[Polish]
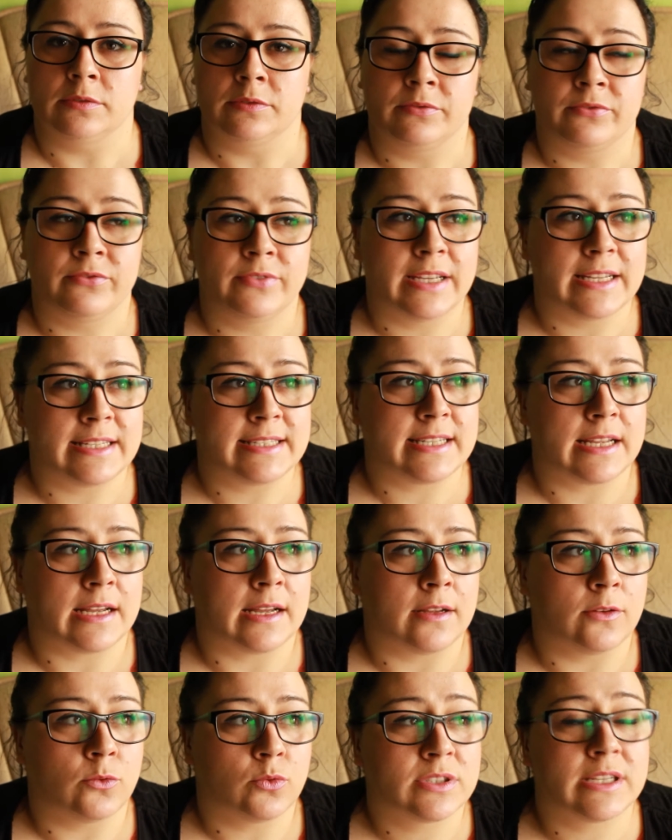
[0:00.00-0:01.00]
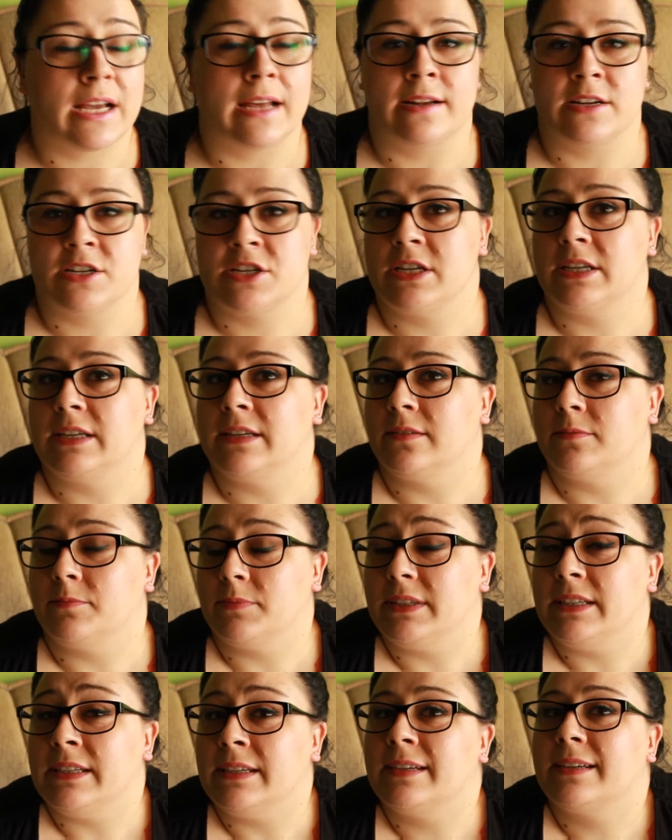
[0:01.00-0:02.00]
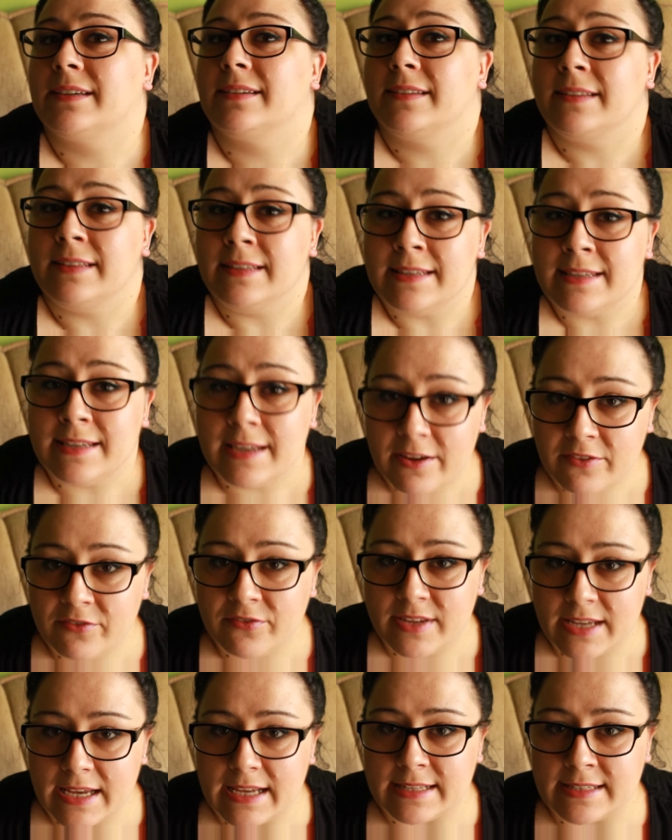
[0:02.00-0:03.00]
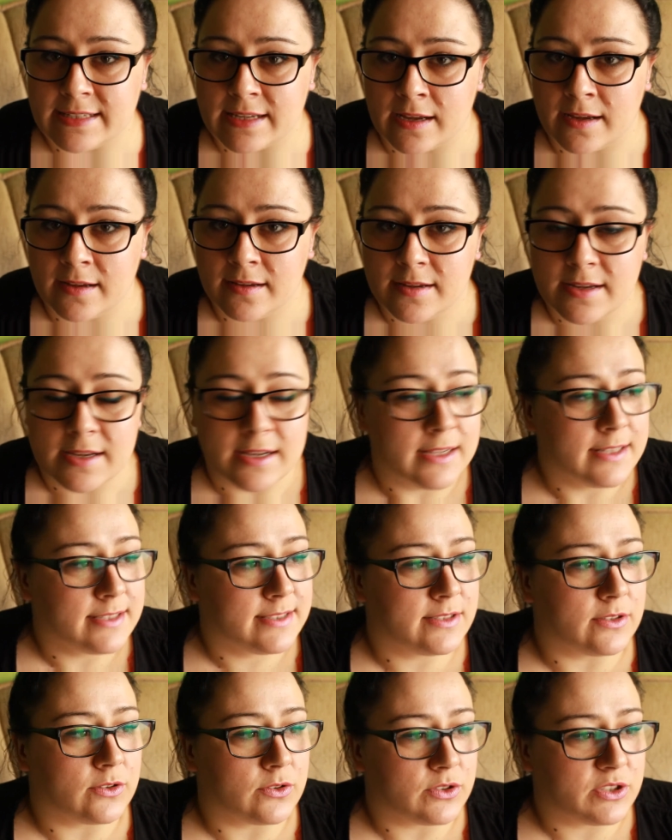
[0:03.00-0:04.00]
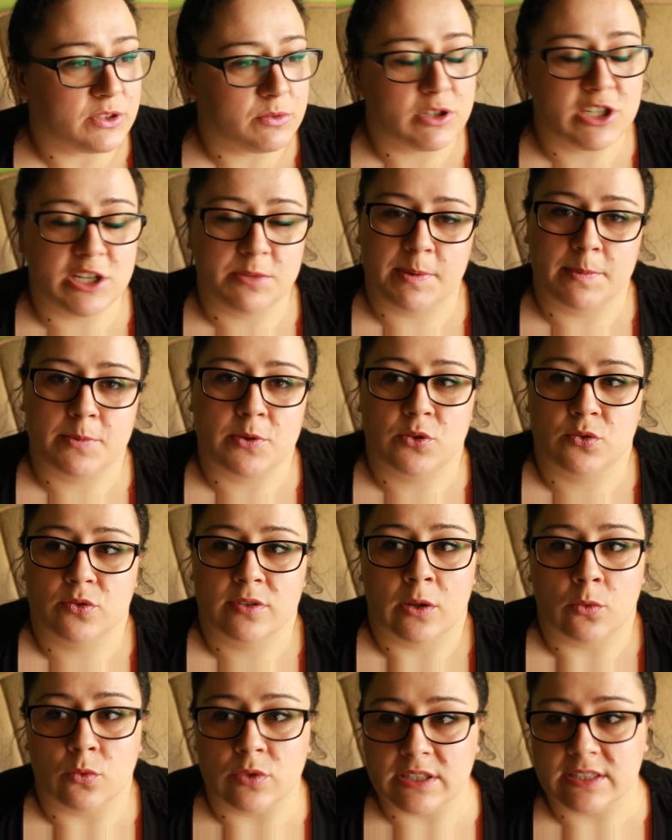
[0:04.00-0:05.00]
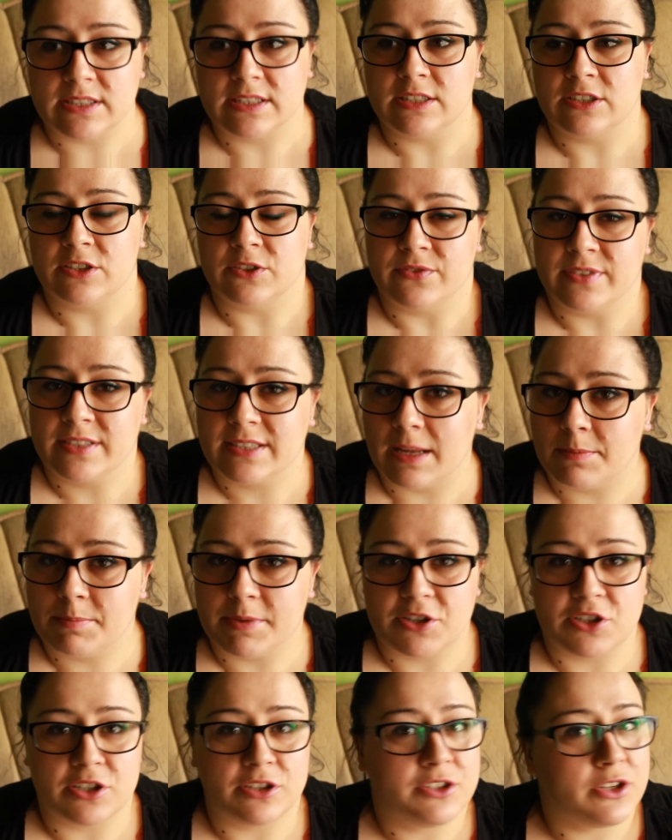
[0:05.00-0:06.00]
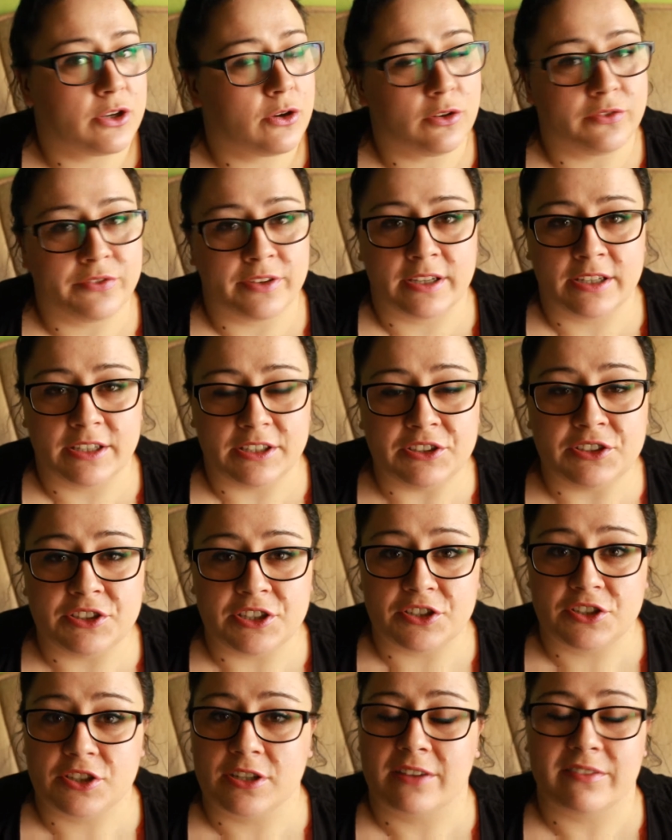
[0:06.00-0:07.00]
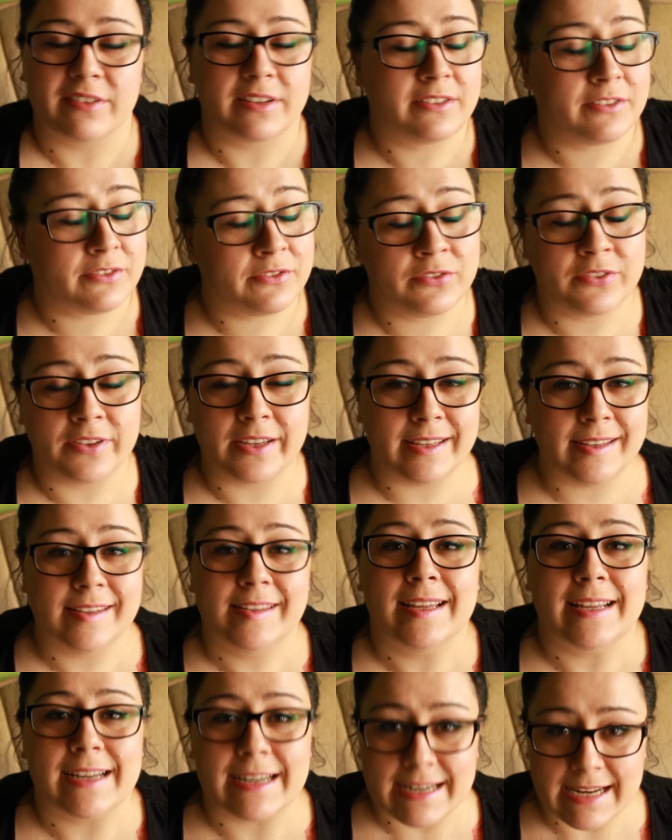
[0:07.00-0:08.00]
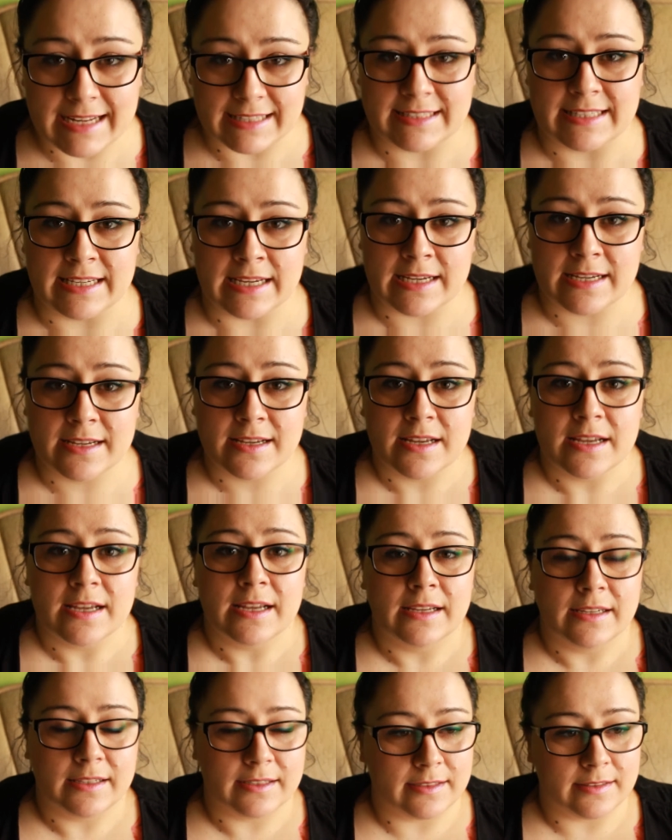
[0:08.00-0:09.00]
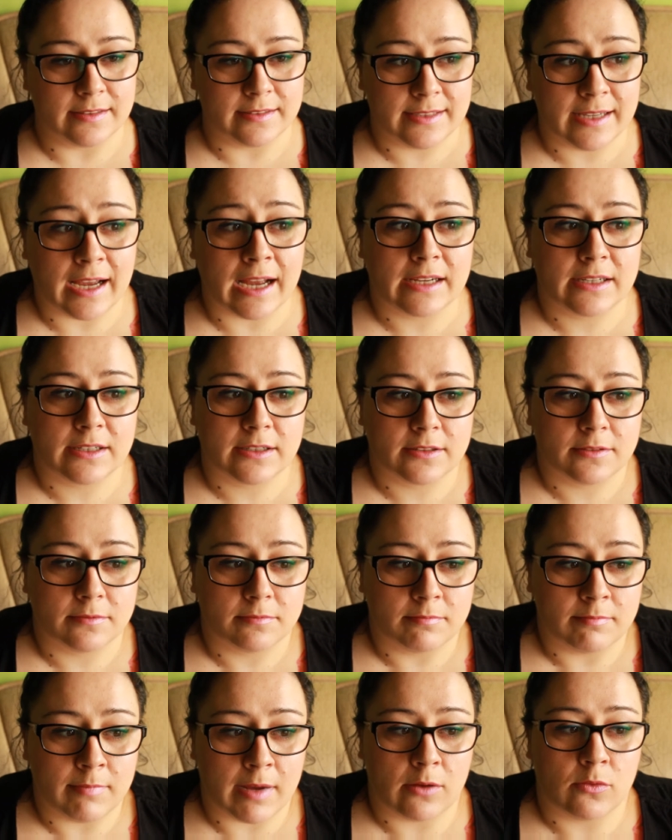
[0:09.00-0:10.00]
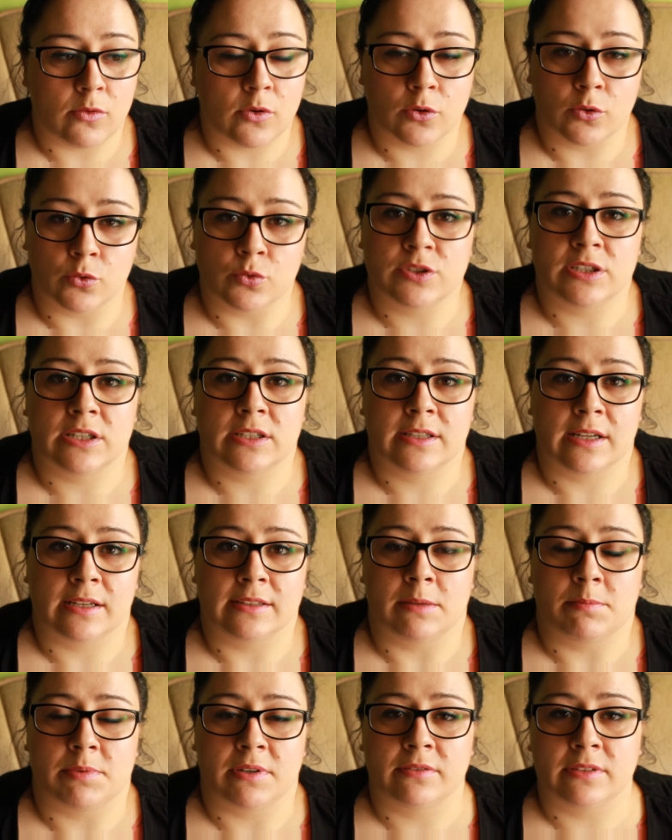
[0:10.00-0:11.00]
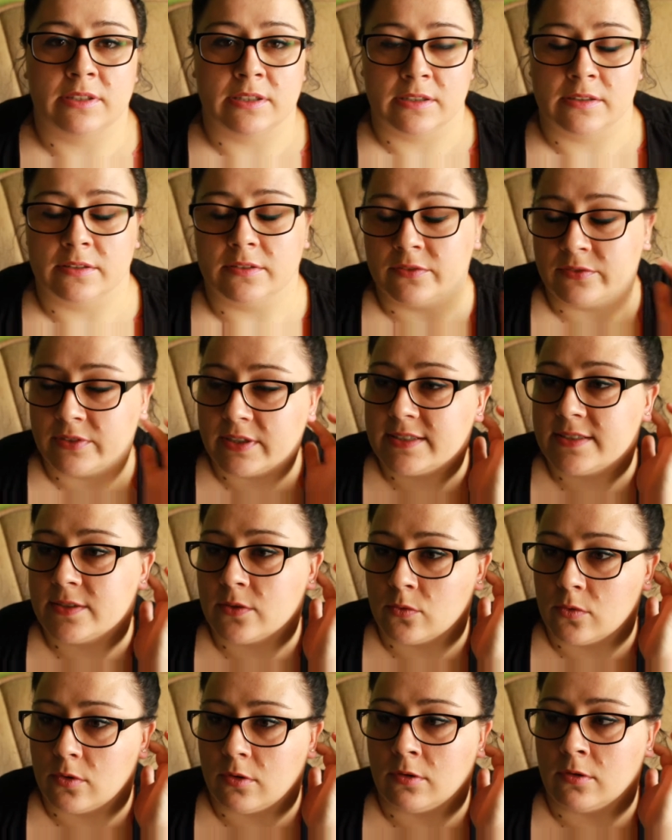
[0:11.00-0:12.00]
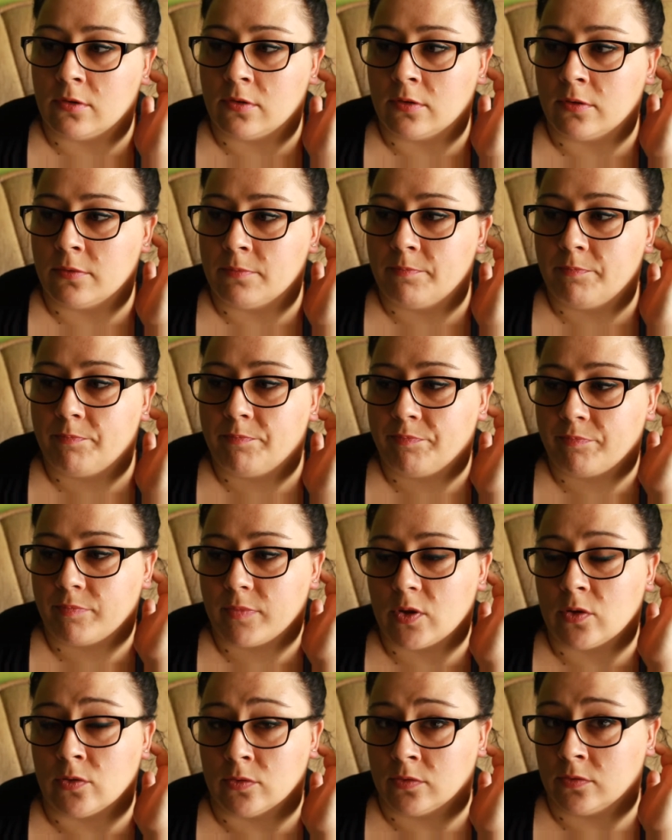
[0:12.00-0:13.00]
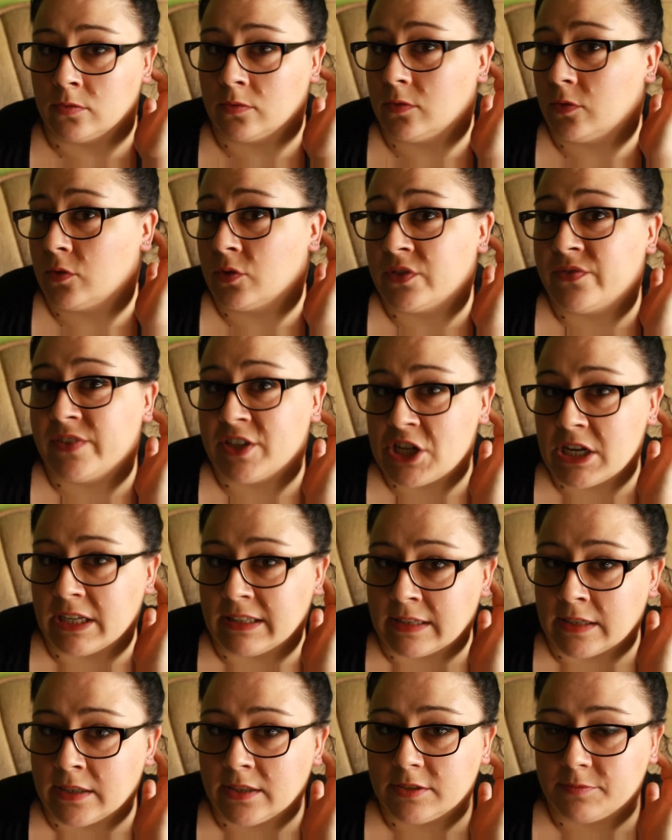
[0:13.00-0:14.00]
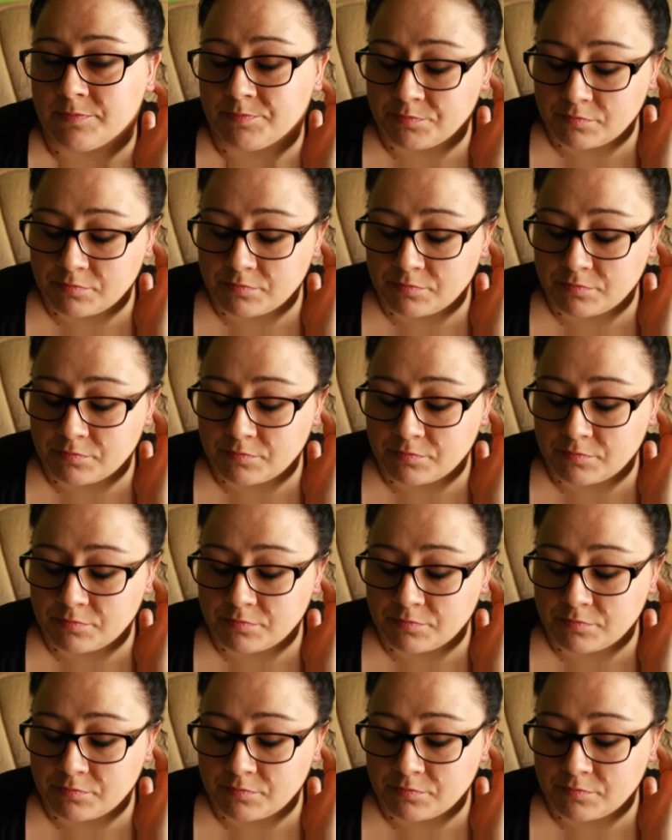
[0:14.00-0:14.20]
wiedza ludzka, a raczej ich niewiedza, co słyszę po prostu na ulicy, czy w sklepie, czy gdziekolwiek indziej, czy nawet w internecie, yy, jak mało ludzie tak naprawdę wiedzą o, o, o zwierzętach.